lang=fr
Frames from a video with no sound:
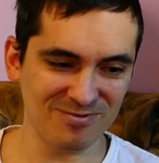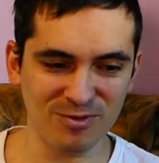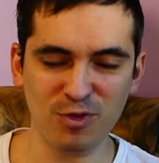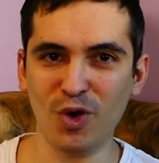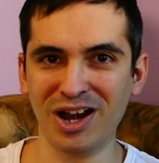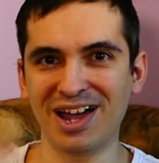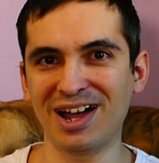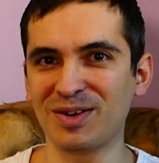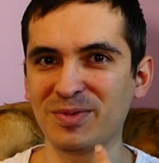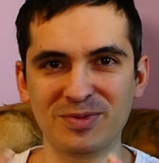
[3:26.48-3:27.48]

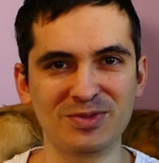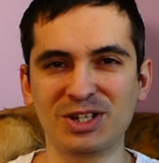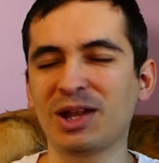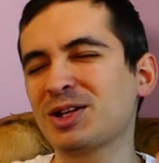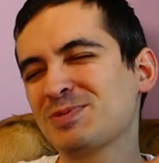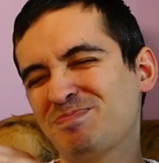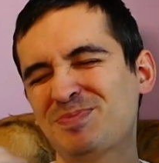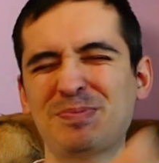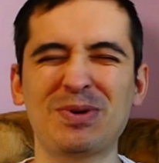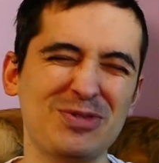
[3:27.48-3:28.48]
voilà, on,
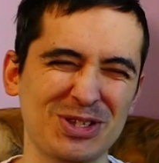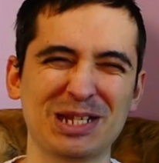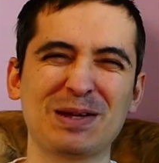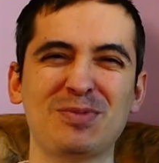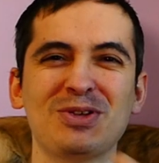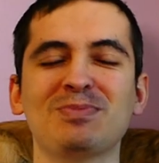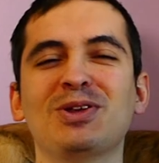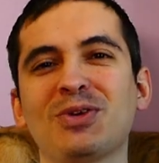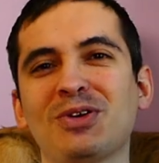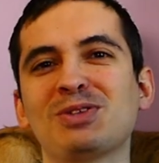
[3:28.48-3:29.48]
pas vous en dire plus
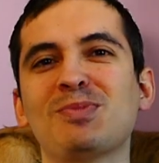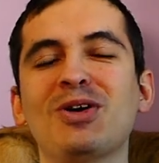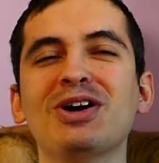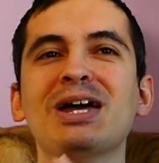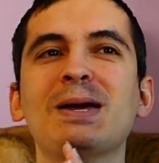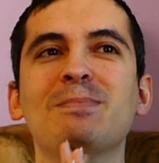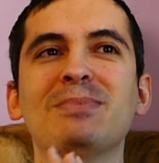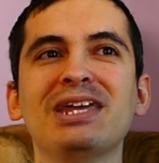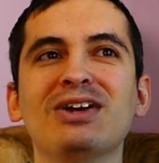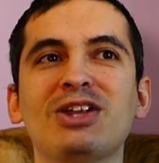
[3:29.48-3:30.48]
malheureusement,
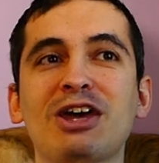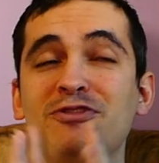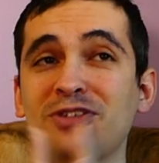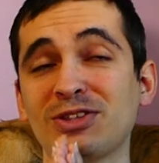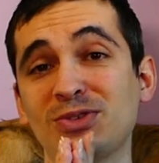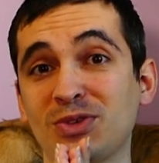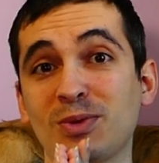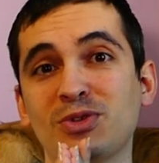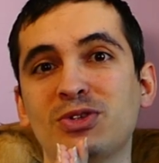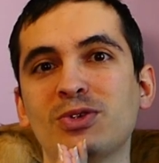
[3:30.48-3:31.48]
mais euh, la fin de ce
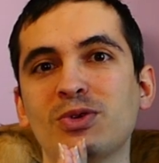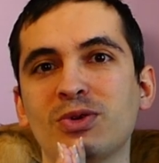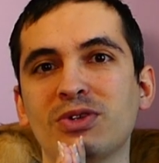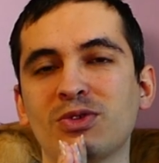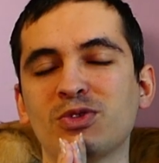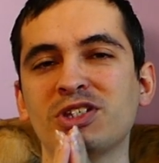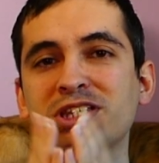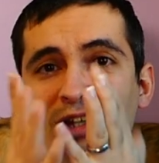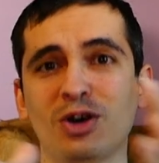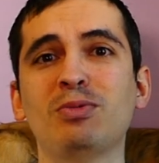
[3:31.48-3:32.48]
tome 2, on se dit
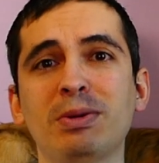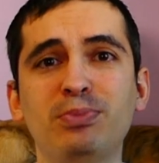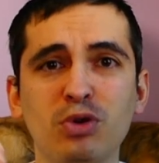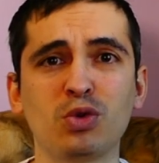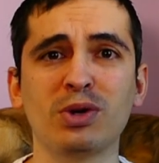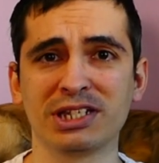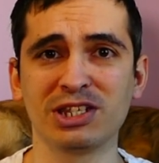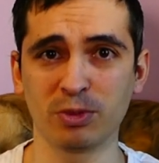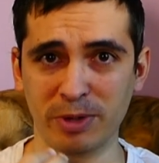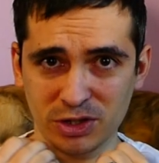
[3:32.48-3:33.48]
non mais pourquoi est-ce
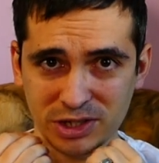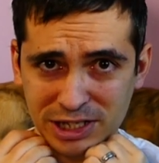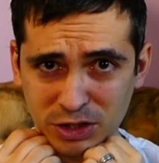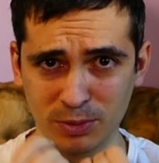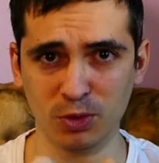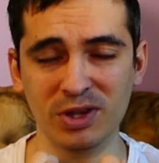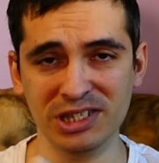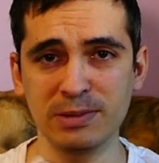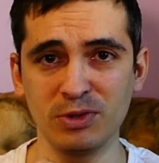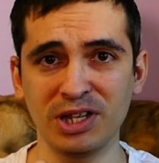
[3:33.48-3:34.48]
qu'ils sont pas sortis le tome 3
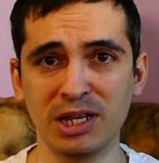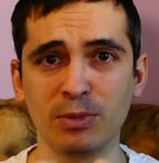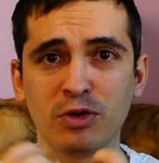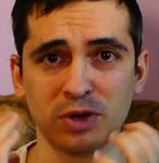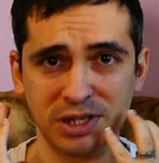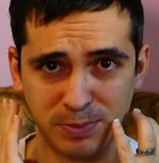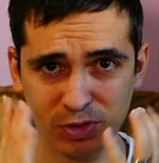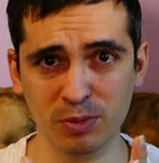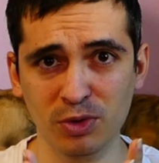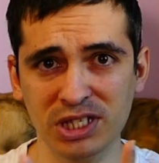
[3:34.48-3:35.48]
simultanément On va
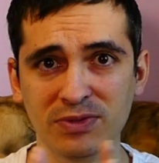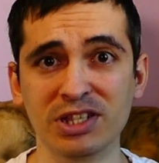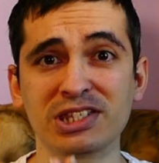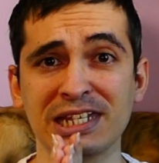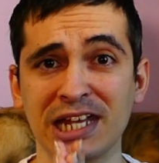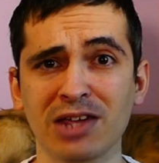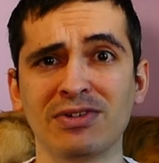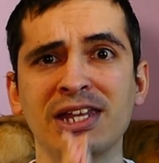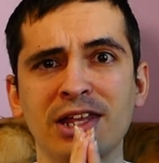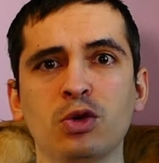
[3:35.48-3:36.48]
seulement savoir ce qu'il arrive
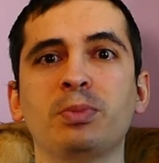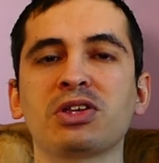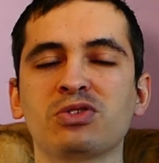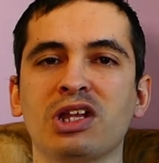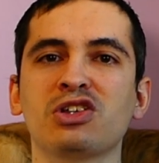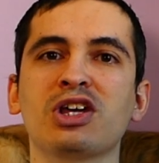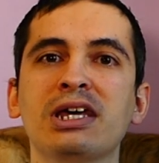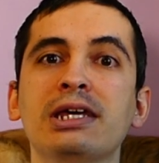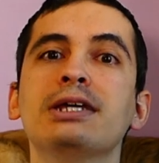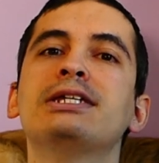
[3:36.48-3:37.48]
à l'un de nos personnages,
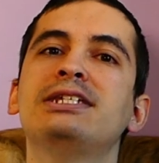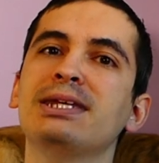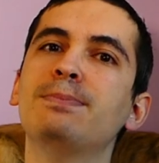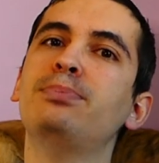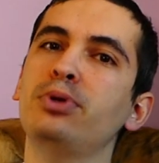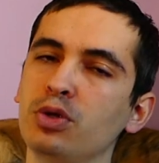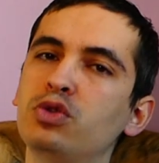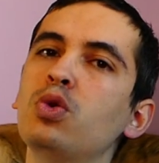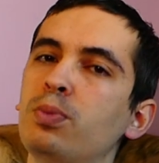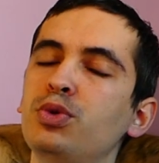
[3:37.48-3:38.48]
qui est
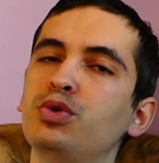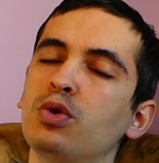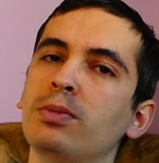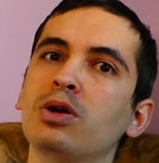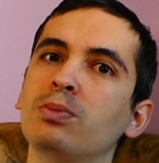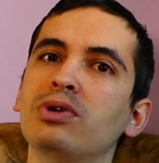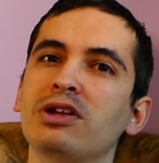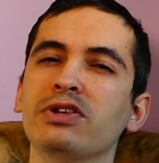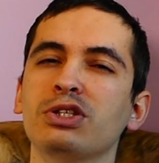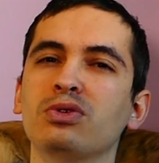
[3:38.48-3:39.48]
plutôt plutôt mal en point à
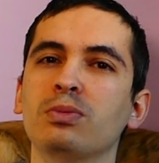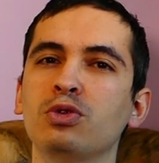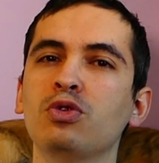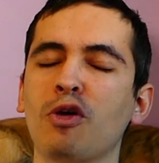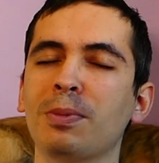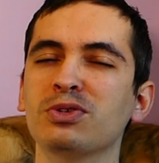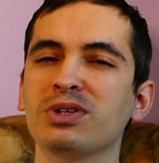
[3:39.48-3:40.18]
la fin de ce tome 2, on va pas se le